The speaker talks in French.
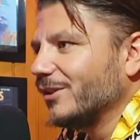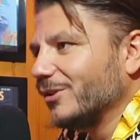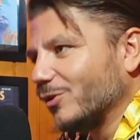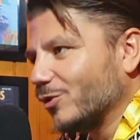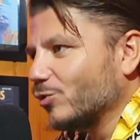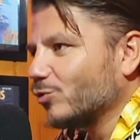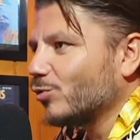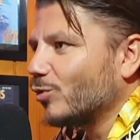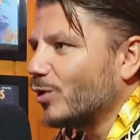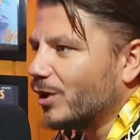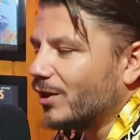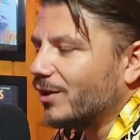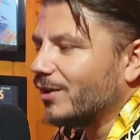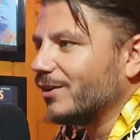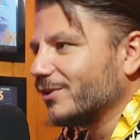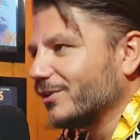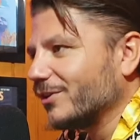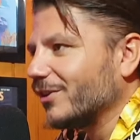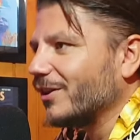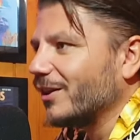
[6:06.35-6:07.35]
Que toi,
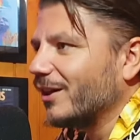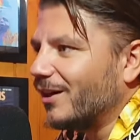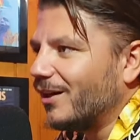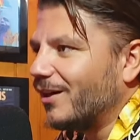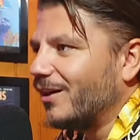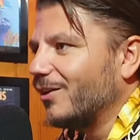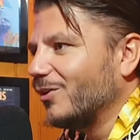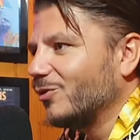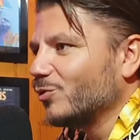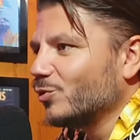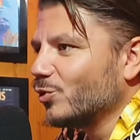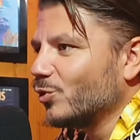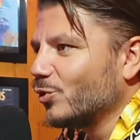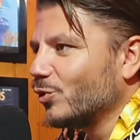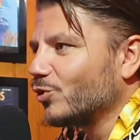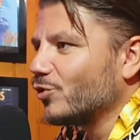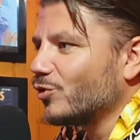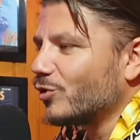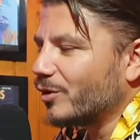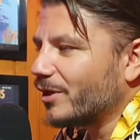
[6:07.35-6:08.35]
il y en a un ou deux
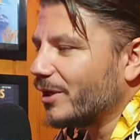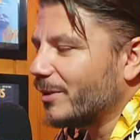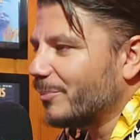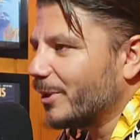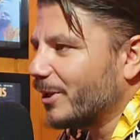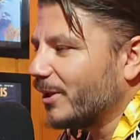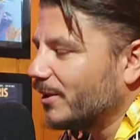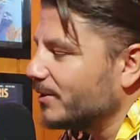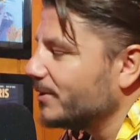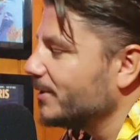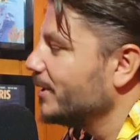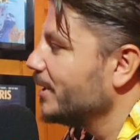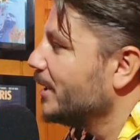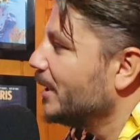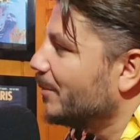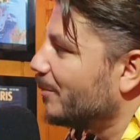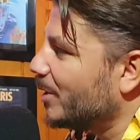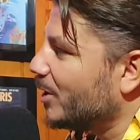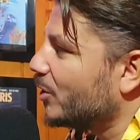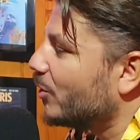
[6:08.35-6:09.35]
que tu connais pas.
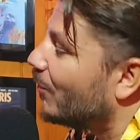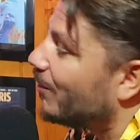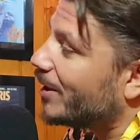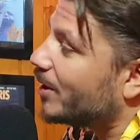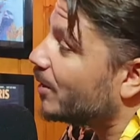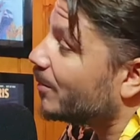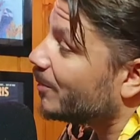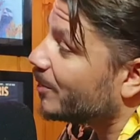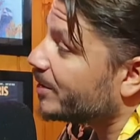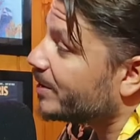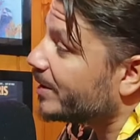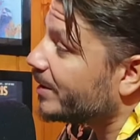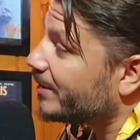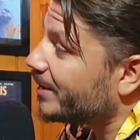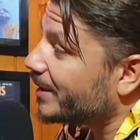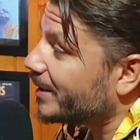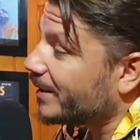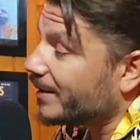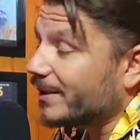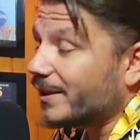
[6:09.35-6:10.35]
Mais on va commencer
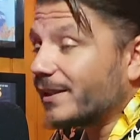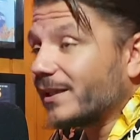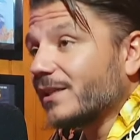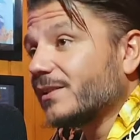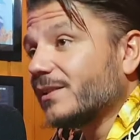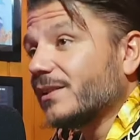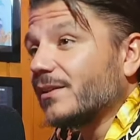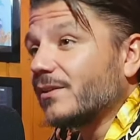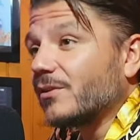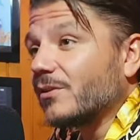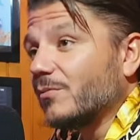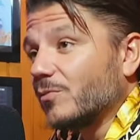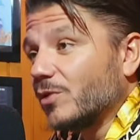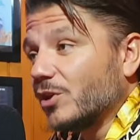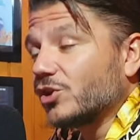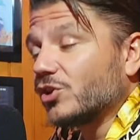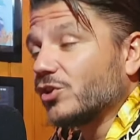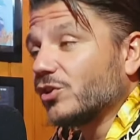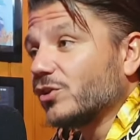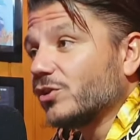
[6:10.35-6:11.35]
avec un des classiques que
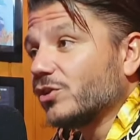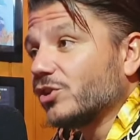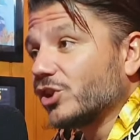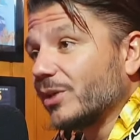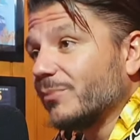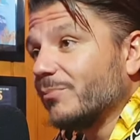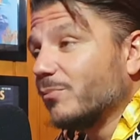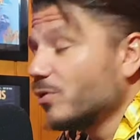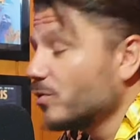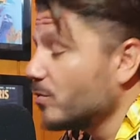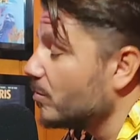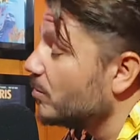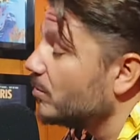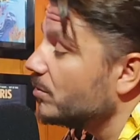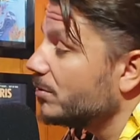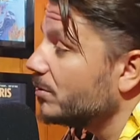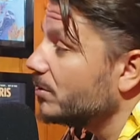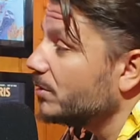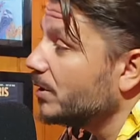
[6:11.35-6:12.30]
moi j'aime beaucoup.